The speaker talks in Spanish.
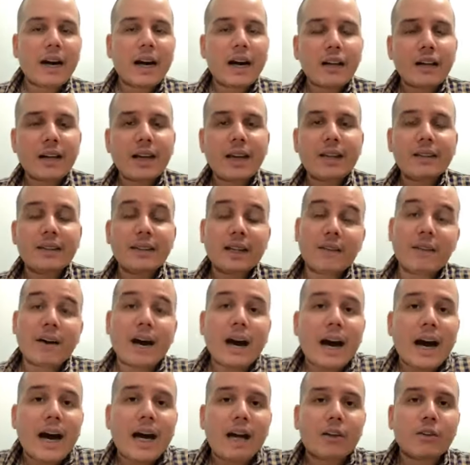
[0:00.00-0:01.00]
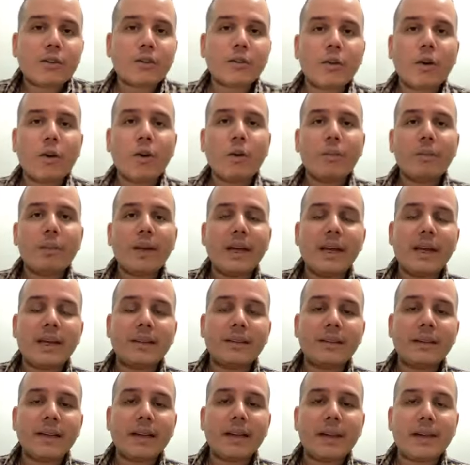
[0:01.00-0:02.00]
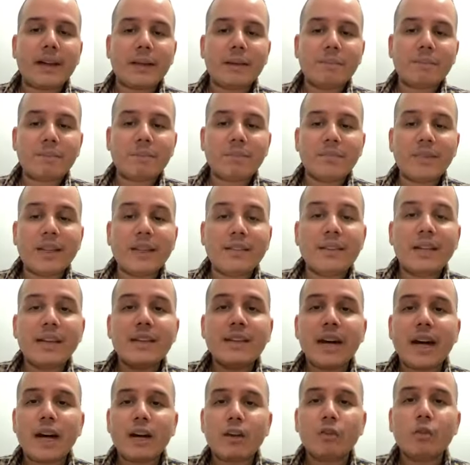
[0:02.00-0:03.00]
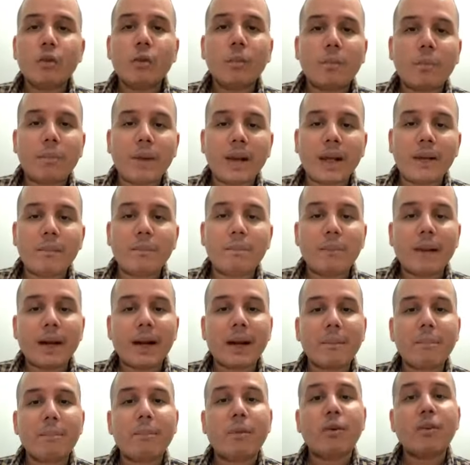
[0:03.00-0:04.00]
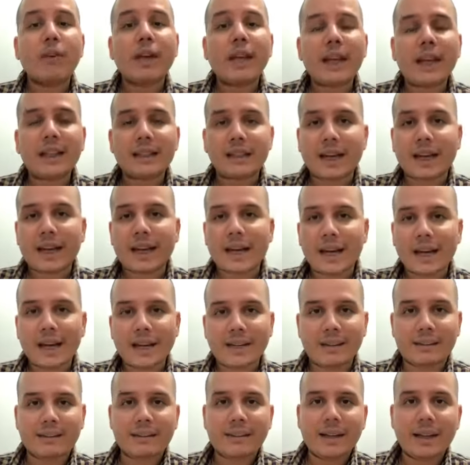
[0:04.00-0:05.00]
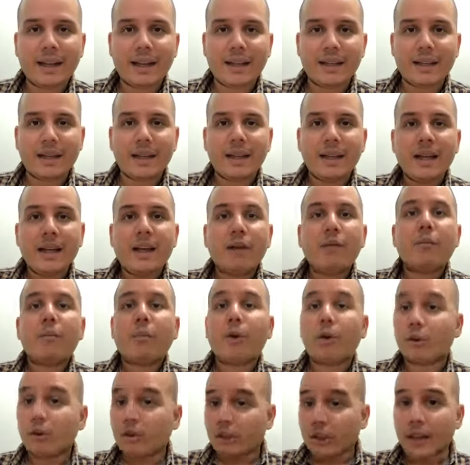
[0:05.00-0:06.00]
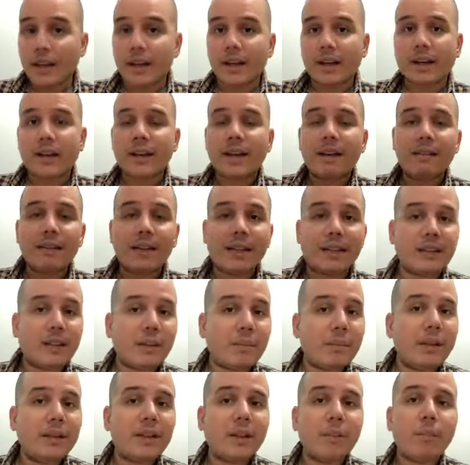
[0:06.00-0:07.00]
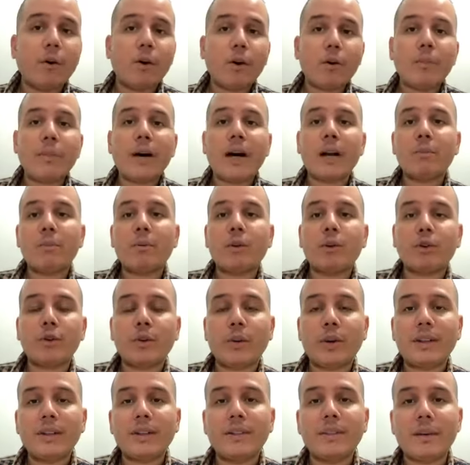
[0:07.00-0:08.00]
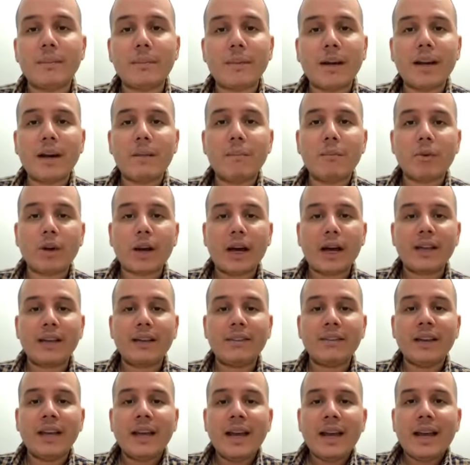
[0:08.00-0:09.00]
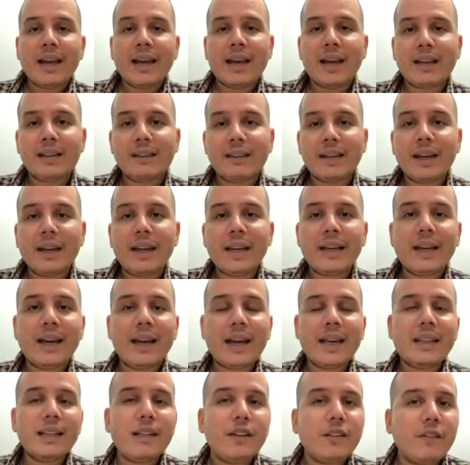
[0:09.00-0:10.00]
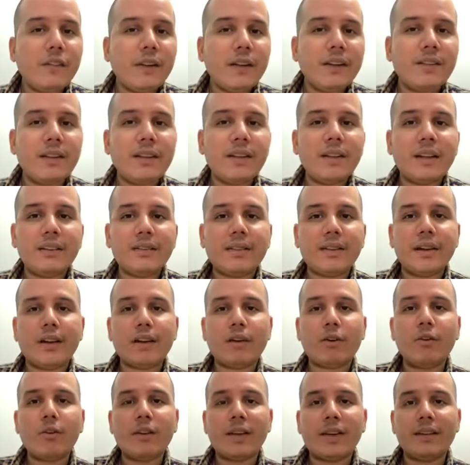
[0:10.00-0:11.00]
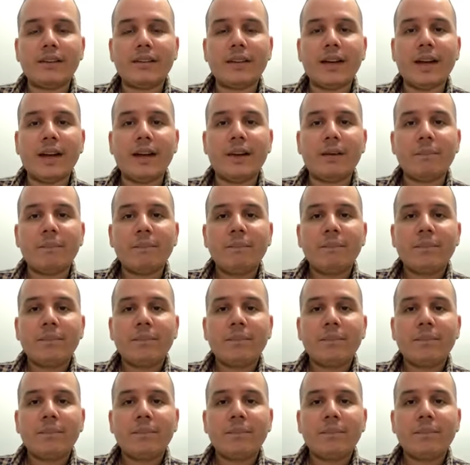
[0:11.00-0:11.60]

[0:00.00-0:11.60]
eh, trabajaron o eh, eh, diseñaron un plan para poder atacar a Cartagena por tierra, evidentemente por mar, por todo este tema de las murallas, Cartagena es difícil de ser conquistada.